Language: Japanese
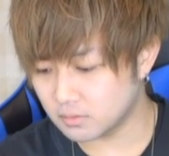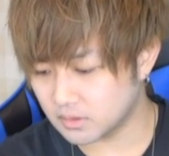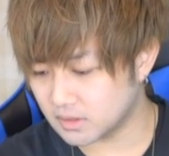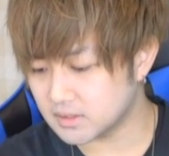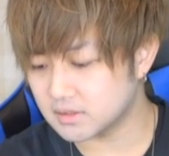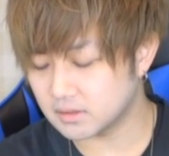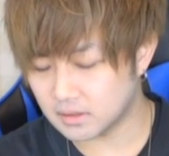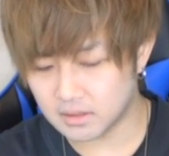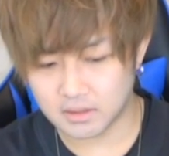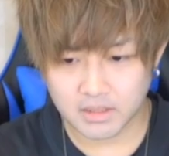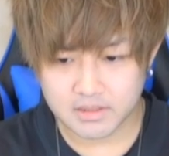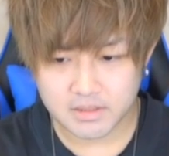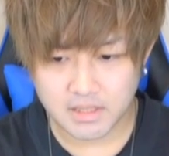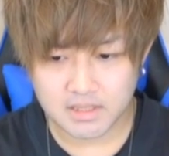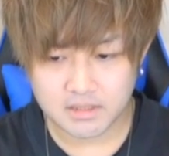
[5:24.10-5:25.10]
みですね。
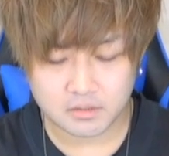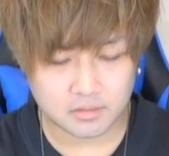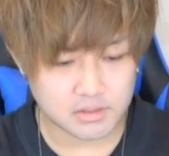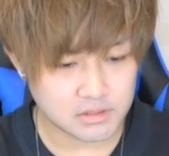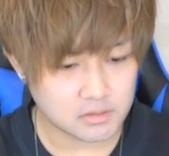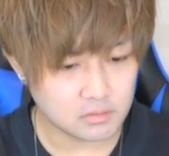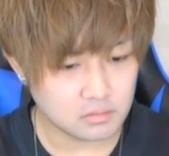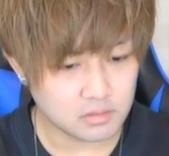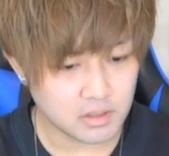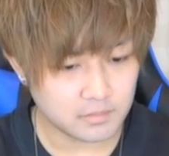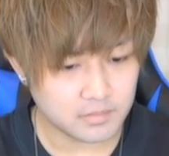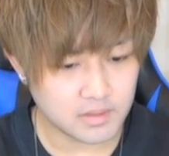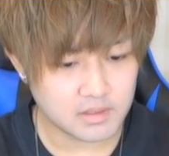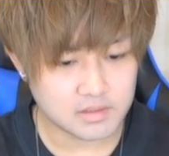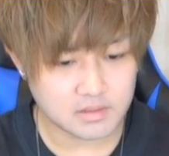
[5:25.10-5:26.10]
SS の自強化
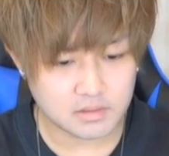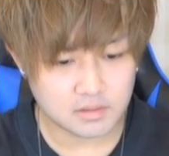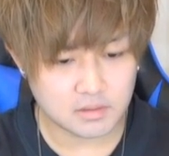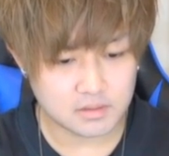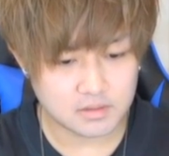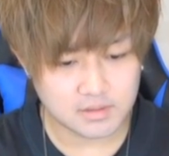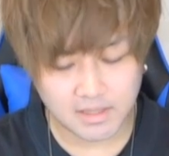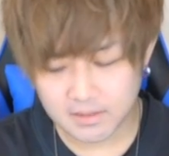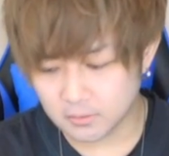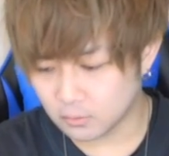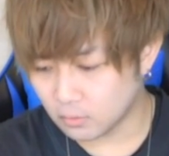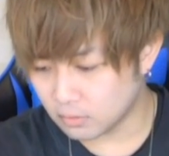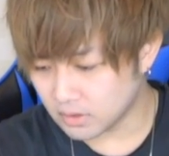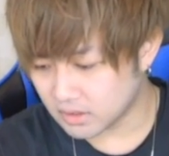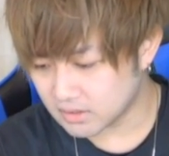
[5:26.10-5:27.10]
プラス、再度
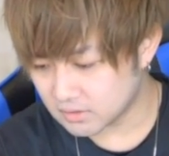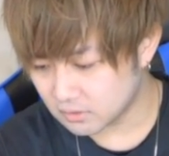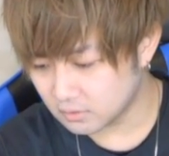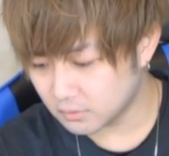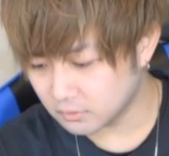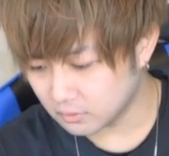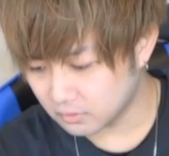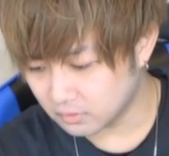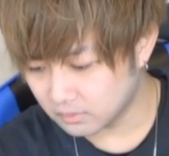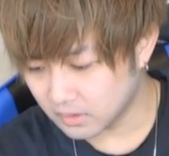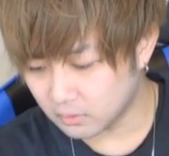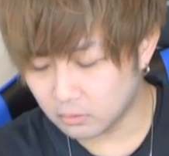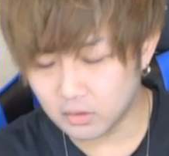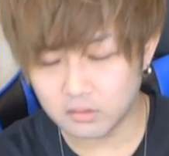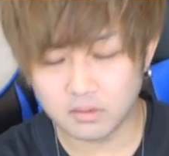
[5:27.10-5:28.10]
攻撃するも
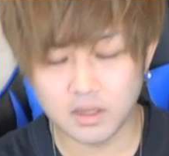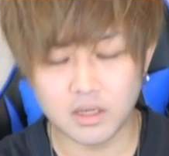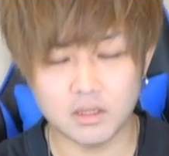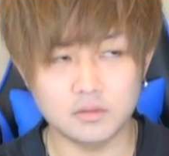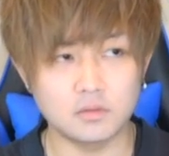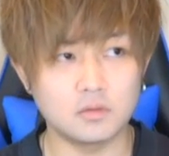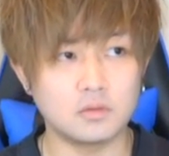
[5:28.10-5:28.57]
の。これは